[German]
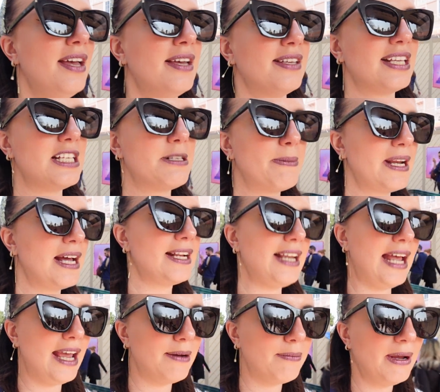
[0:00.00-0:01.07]
Das heißt, man hat
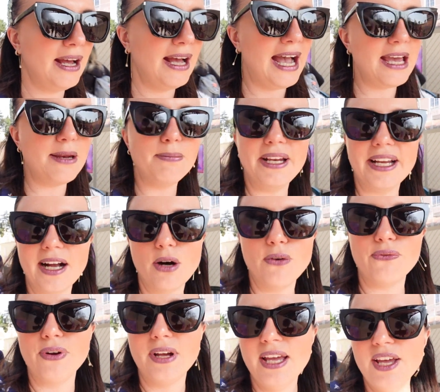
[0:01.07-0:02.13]
einen Einblick
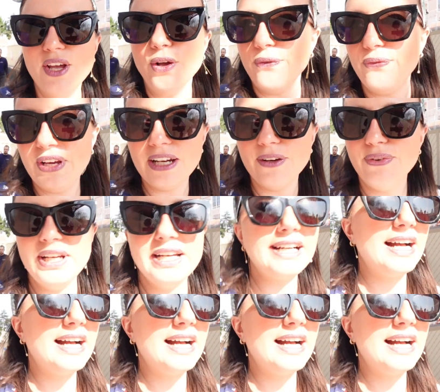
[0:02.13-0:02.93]
auf viele, viele